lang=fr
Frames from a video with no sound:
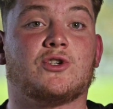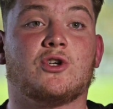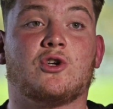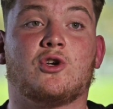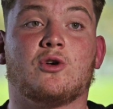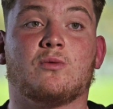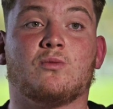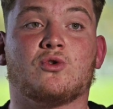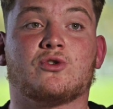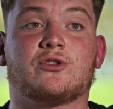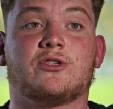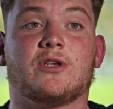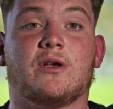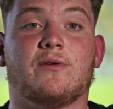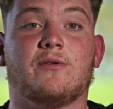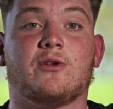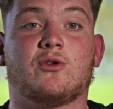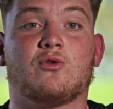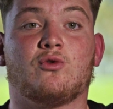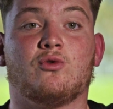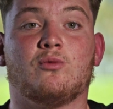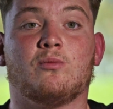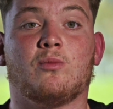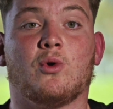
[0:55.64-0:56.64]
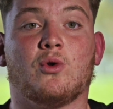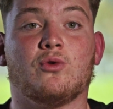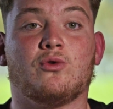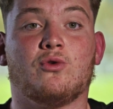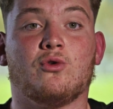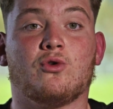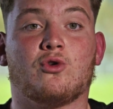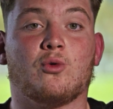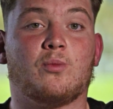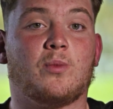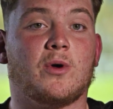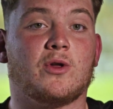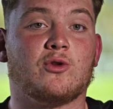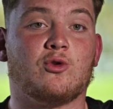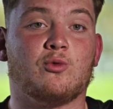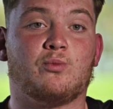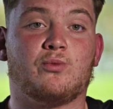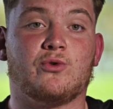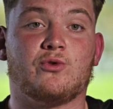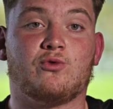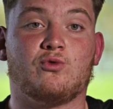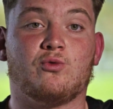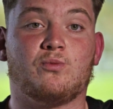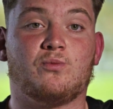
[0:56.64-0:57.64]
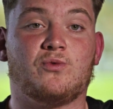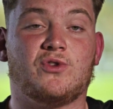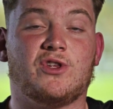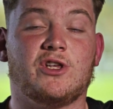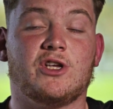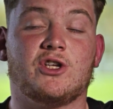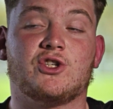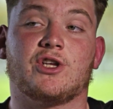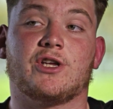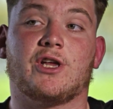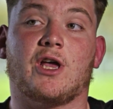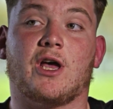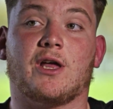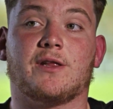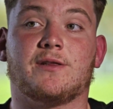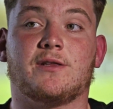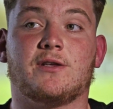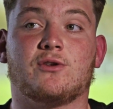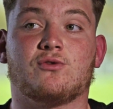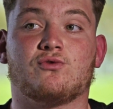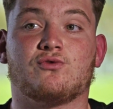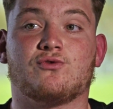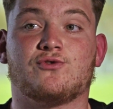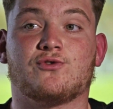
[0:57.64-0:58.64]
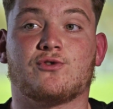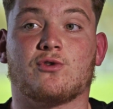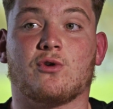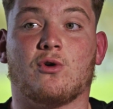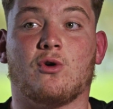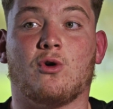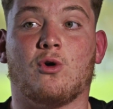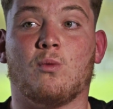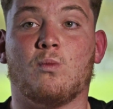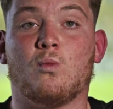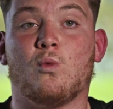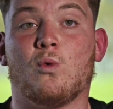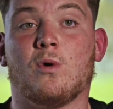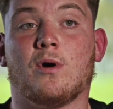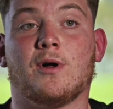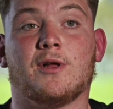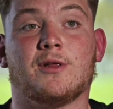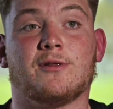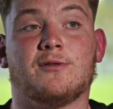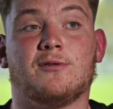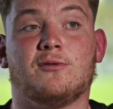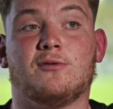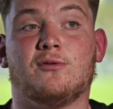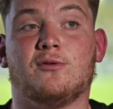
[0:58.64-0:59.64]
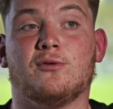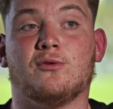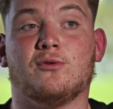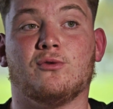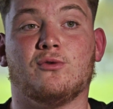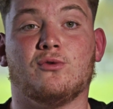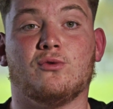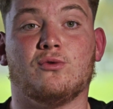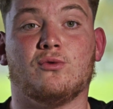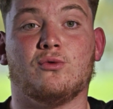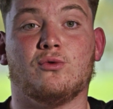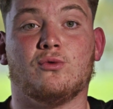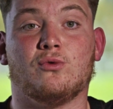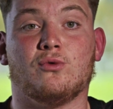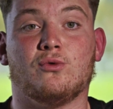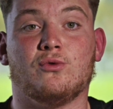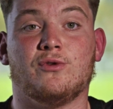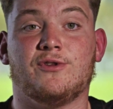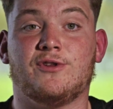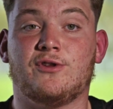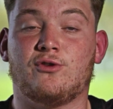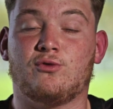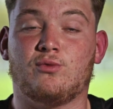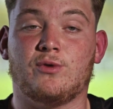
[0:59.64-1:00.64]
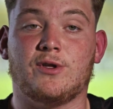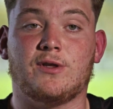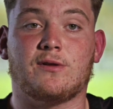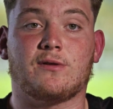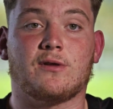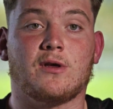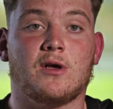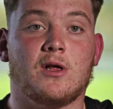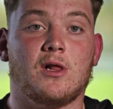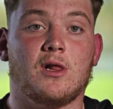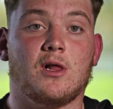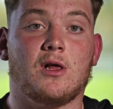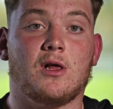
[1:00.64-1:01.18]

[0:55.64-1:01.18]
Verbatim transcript: J'ai commencé avec une bande de copains depuis tout petit que j'ai gardé jusqu'en moins de 18,